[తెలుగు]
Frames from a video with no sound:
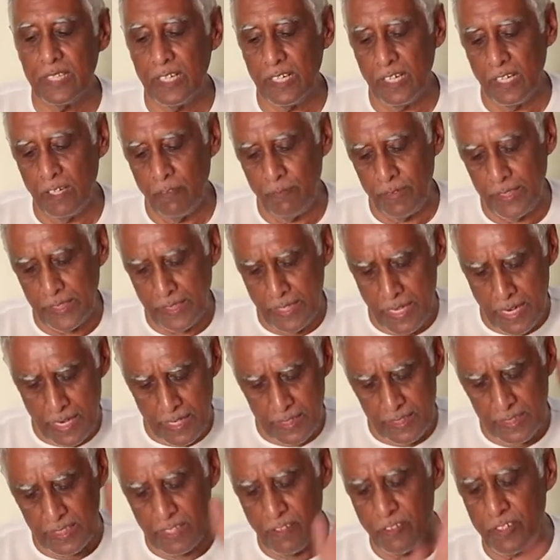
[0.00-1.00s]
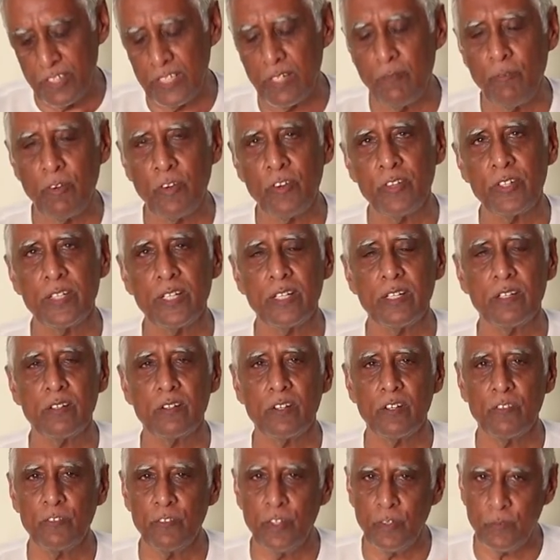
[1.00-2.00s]
శరీరం మీద గట్టిగా ఎవరో దెబ్బ
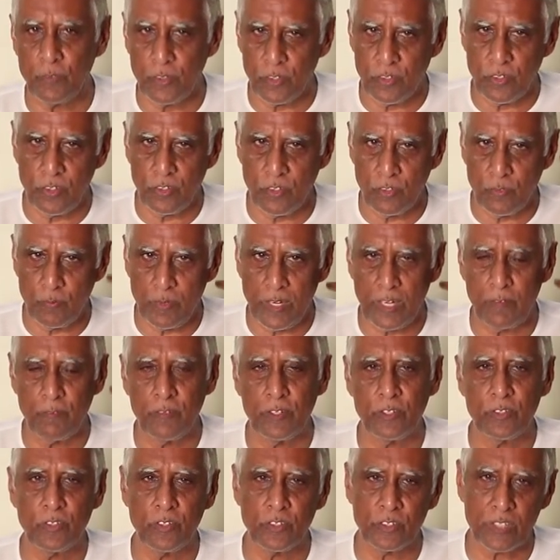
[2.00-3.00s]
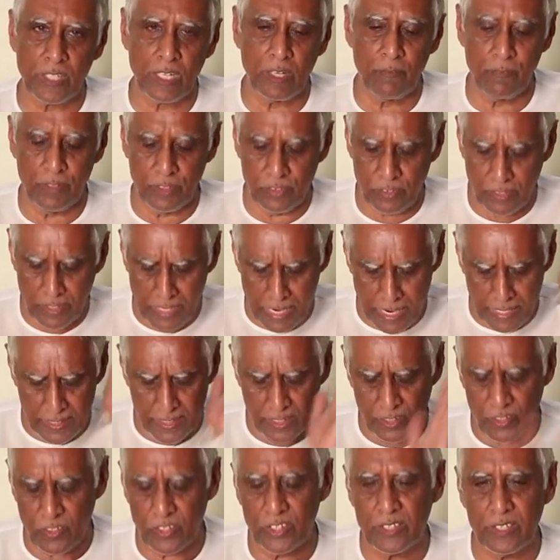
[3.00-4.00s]
కొట్టారనుకోండి వీపులోనో మెడ మీదో తల మీదో
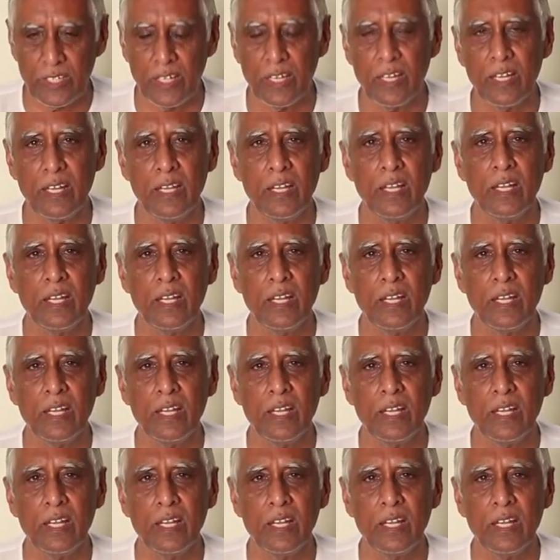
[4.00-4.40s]
గట్టి కొడితే